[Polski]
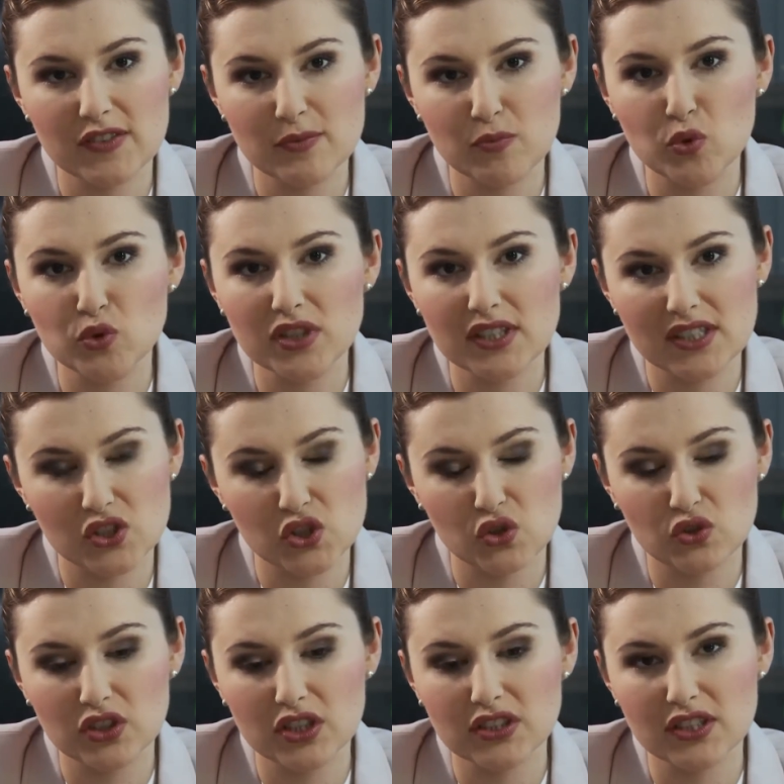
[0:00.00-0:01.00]
wspólnie
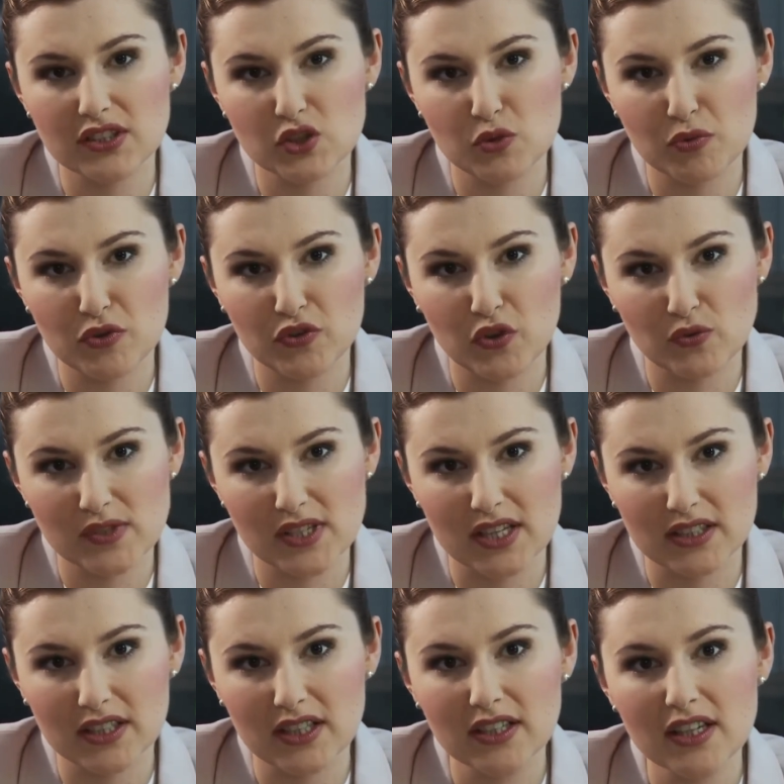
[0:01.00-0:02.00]
zaciągnięte
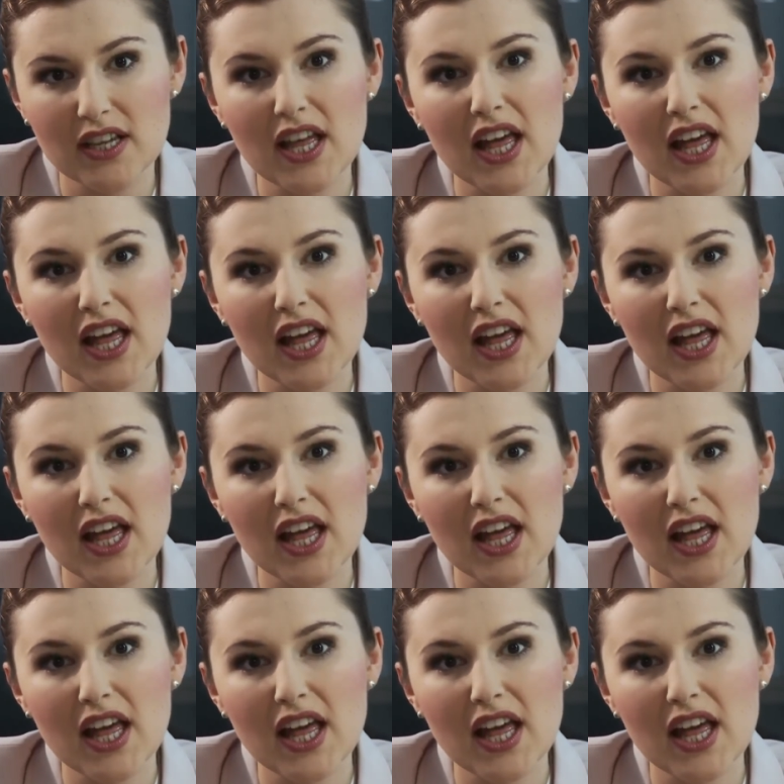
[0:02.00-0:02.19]
zobowiązania,